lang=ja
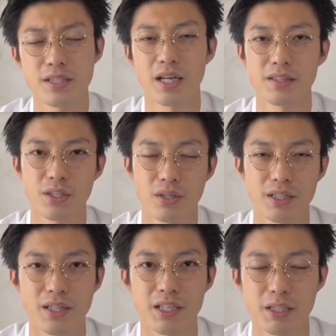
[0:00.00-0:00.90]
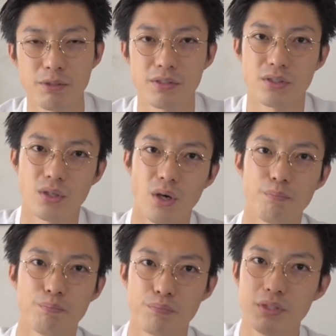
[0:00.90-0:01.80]
買ってよかった
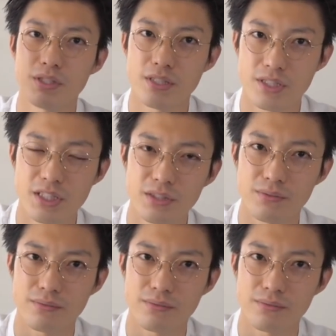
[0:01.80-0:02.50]
アイテムトップ2はい